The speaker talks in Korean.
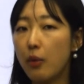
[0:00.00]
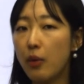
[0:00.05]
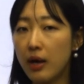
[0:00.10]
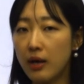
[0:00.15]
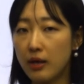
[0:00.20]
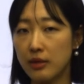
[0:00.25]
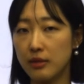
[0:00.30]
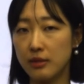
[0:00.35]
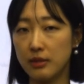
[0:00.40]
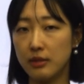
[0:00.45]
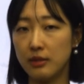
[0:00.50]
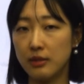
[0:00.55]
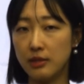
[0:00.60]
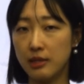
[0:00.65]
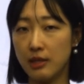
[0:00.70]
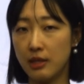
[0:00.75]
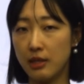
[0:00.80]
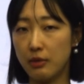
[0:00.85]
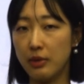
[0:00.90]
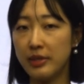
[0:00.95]
확
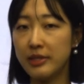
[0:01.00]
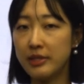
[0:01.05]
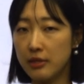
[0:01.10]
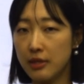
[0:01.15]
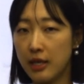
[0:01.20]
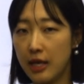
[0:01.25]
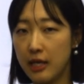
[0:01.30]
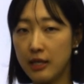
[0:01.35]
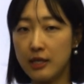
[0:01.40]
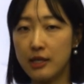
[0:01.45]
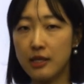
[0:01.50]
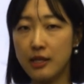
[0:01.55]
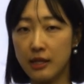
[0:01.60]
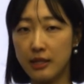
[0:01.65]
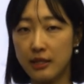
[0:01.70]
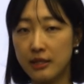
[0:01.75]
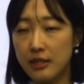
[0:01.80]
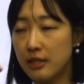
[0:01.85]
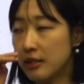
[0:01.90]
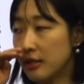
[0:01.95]
이제 완전히
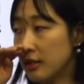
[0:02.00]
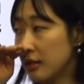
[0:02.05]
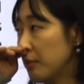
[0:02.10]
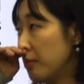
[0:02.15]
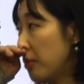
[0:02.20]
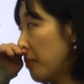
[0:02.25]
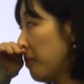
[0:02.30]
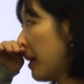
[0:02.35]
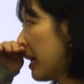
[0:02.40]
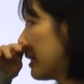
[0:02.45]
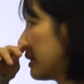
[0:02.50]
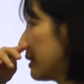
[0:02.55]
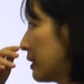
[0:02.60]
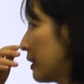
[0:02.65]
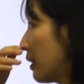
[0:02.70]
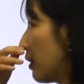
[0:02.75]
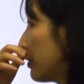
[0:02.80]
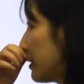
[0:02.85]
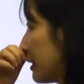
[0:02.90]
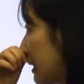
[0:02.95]
갈기갈기 찢은 폭발을
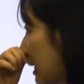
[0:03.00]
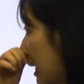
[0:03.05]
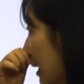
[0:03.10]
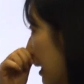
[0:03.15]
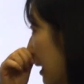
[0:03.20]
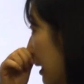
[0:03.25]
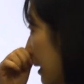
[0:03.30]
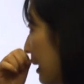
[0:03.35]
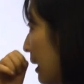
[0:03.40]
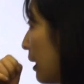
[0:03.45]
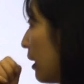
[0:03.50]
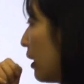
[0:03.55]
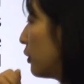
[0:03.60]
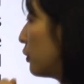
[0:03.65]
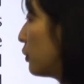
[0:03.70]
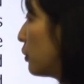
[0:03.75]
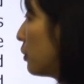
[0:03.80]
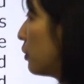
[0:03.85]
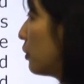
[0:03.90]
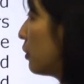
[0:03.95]
시켰는데요.
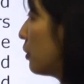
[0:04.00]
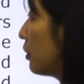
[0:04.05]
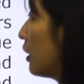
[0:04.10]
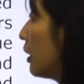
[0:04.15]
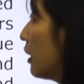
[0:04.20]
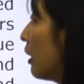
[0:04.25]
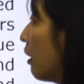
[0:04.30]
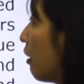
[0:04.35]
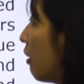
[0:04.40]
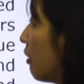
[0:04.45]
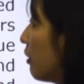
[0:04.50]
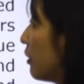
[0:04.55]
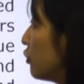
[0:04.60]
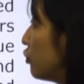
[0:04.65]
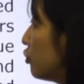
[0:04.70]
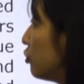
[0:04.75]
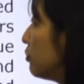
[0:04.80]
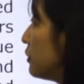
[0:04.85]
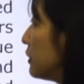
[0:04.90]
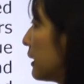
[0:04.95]
또 어,
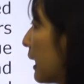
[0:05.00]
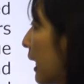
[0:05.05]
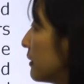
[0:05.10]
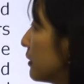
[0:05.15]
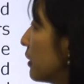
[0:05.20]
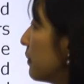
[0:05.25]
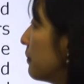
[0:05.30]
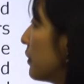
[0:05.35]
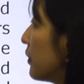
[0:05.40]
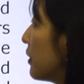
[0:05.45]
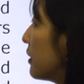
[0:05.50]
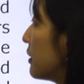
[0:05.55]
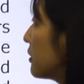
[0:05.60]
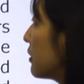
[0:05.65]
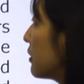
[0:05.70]
25명에서